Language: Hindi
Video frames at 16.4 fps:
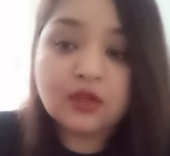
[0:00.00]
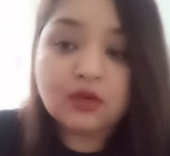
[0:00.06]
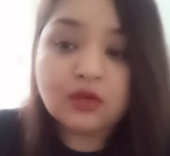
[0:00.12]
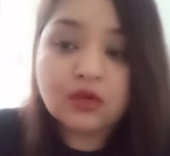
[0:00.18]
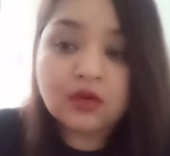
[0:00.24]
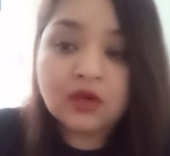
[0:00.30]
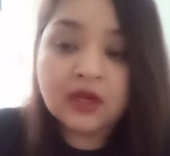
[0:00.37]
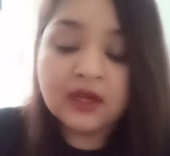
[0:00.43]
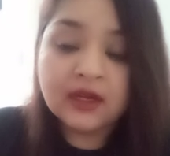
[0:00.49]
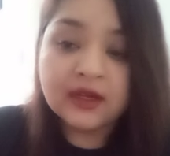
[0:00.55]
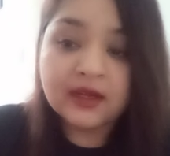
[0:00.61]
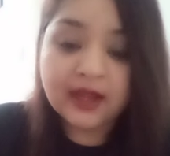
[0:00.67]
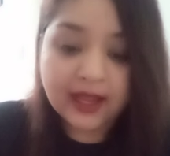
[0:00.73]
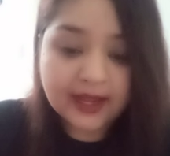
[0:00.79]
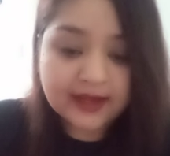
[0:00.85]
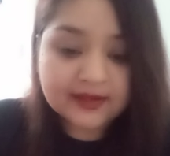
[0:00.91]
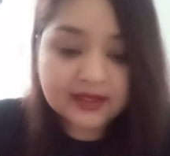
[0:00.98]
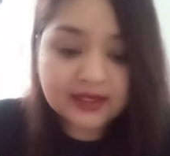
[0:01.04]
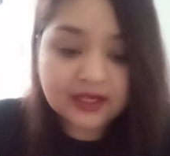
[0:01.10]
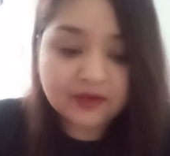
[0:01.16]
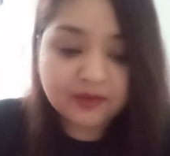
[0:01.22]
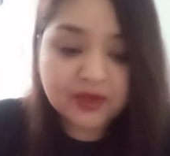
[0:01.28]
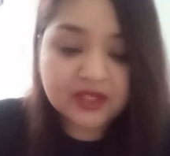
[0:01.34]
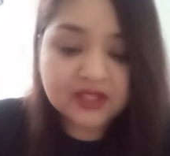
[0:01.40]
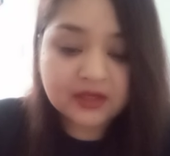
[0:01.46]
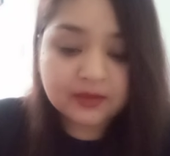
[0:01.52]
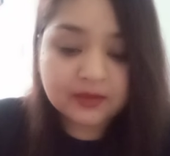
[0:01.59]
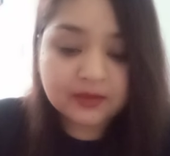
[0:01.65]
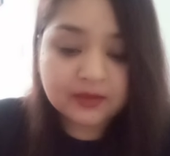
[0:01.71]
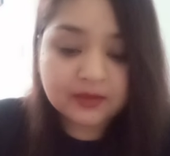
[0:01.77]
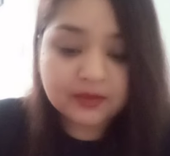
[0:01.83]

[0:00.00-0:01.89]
तो ऐसे घर में जब